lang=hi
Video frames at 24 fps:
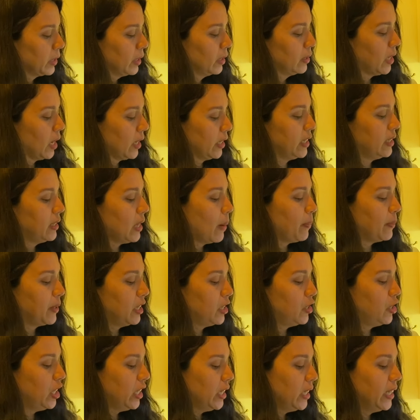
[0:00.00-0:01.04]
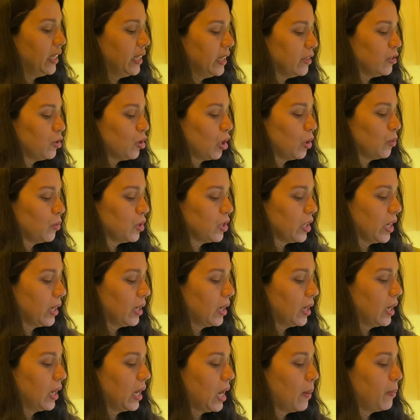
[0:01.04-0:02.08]
ताकि आपकी चीनी डिज़ोल्व हो जाए
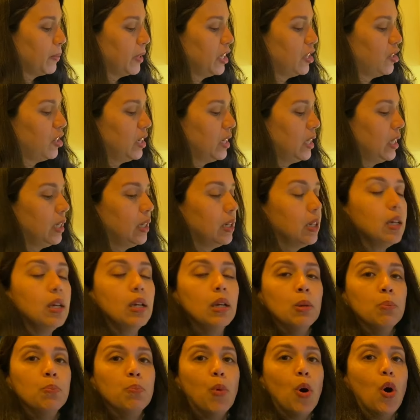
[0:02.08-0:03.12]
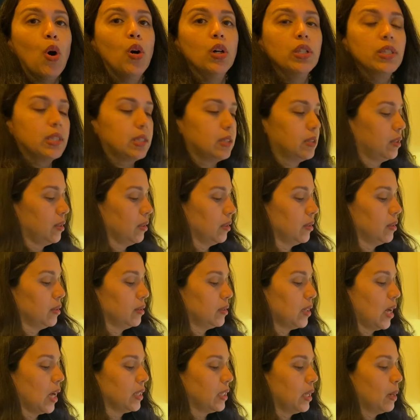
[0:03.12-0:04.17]
अगर आपकी चीनी बहुत
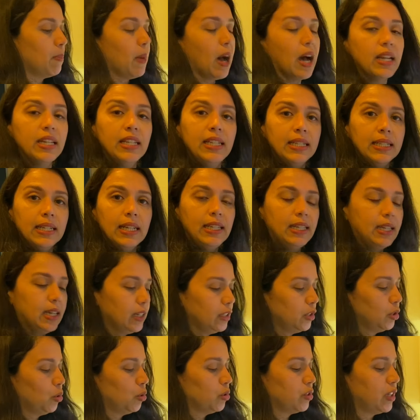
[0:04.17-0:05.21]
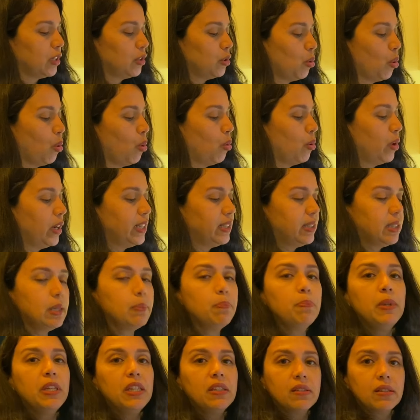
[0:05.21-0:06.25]
ज़्यादा बारीक नहीं है तो उसे थोड़ी सी
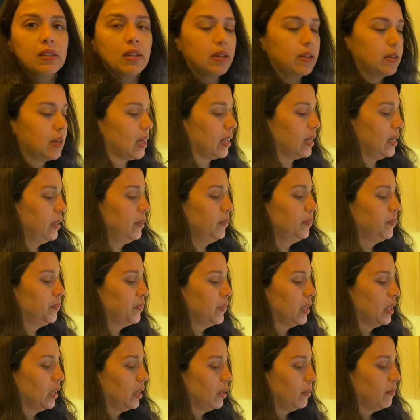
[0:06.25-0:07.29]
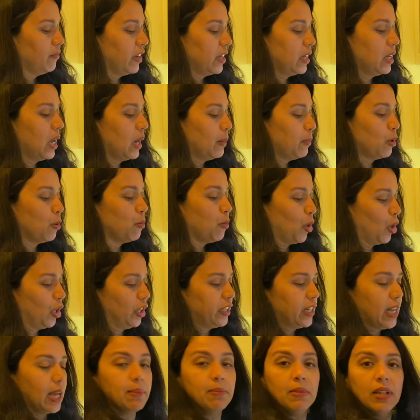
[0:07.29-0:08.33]
पीस कर डालें वरना आपको
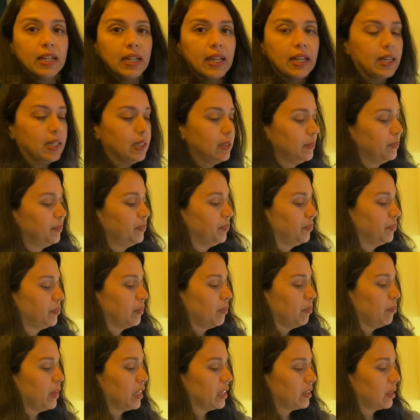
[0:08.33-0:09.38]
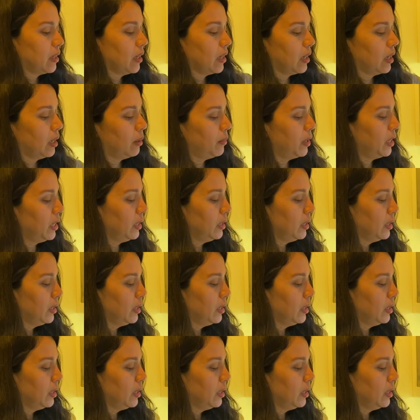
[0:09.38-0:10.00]
बहुत टाइम लगेगा मिक्स करने में